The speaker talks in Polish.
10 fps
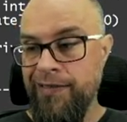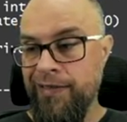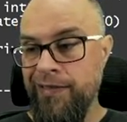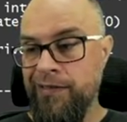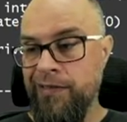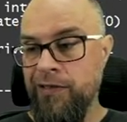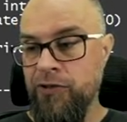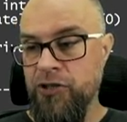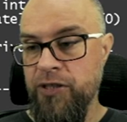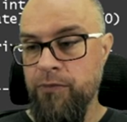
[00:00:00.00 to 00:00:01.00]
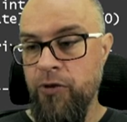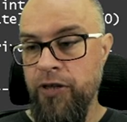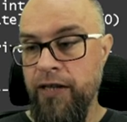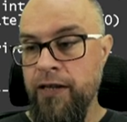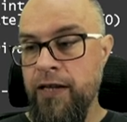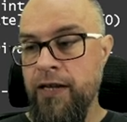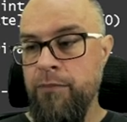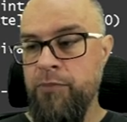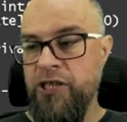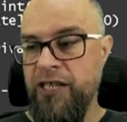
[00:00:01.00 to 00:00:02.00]
Tyle tylko, że moje
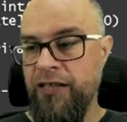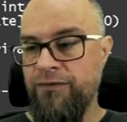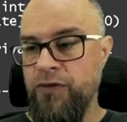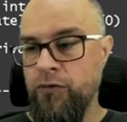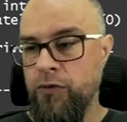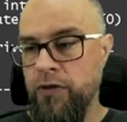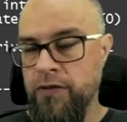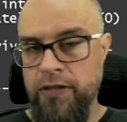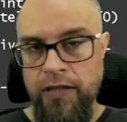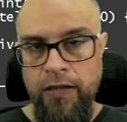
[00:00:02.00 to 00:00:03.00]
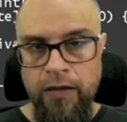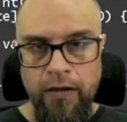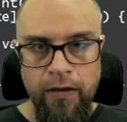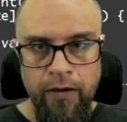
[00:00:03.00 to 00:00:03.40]
przechwytujące